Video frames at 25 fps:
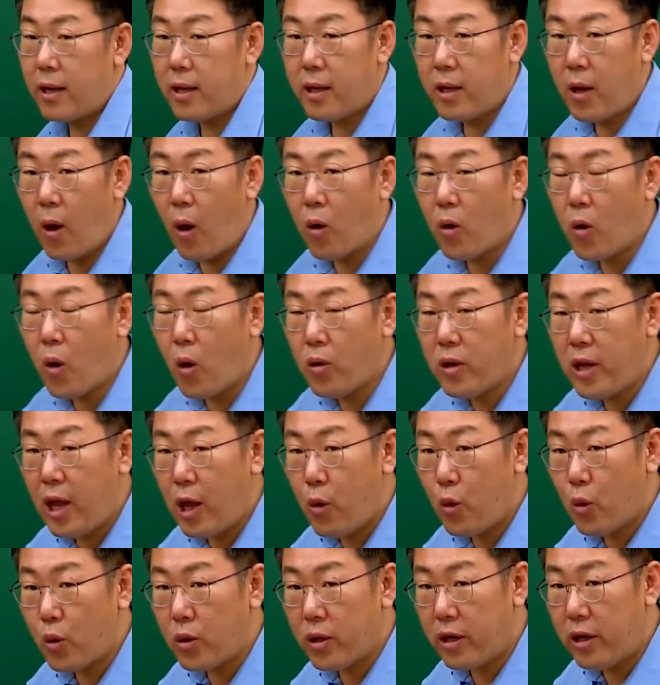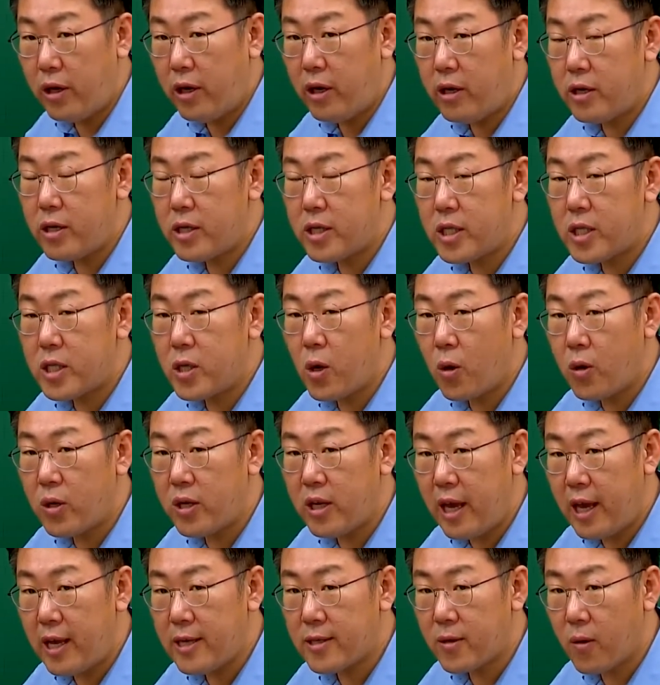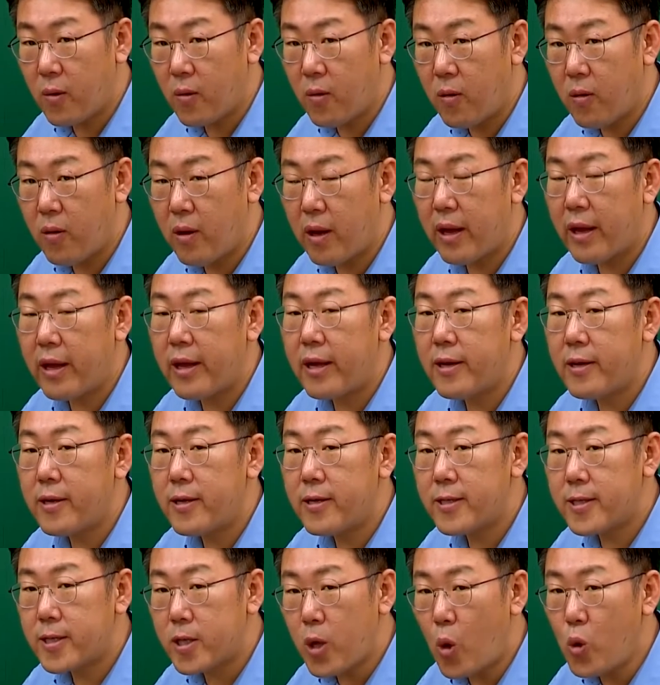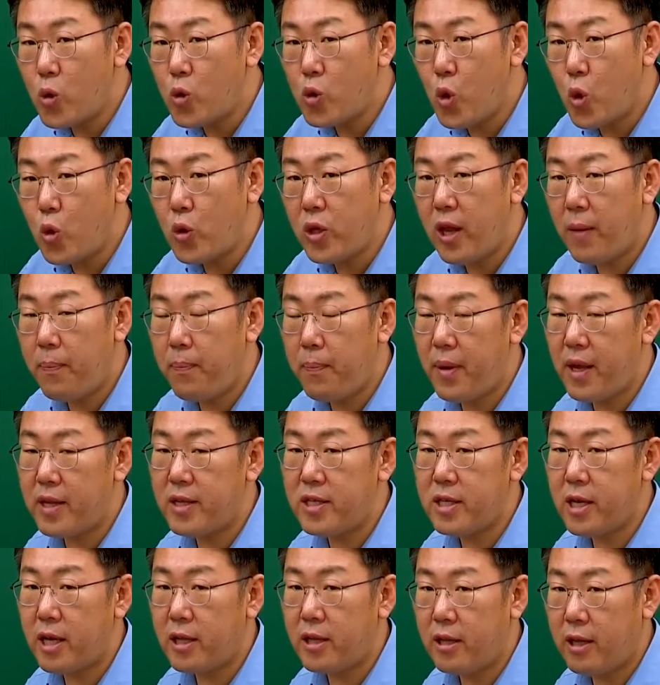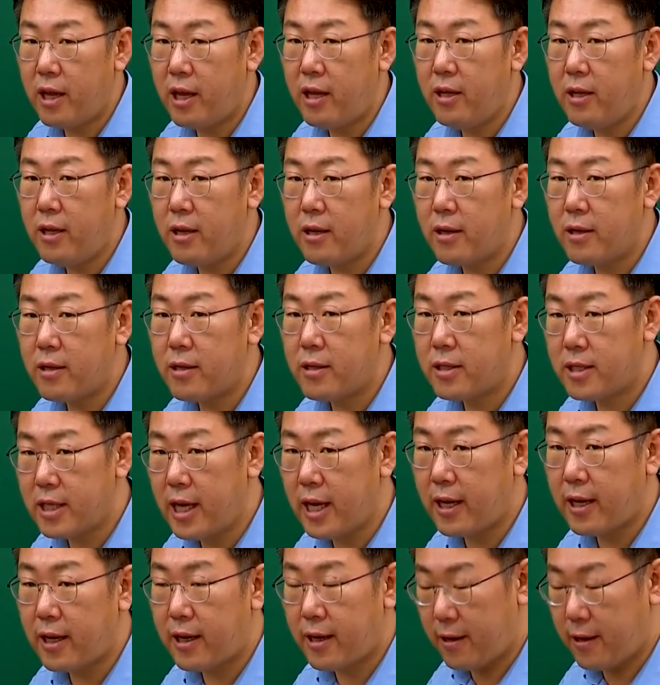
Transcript: 여러 내용들을 정리해서 성종 때 편찬된 책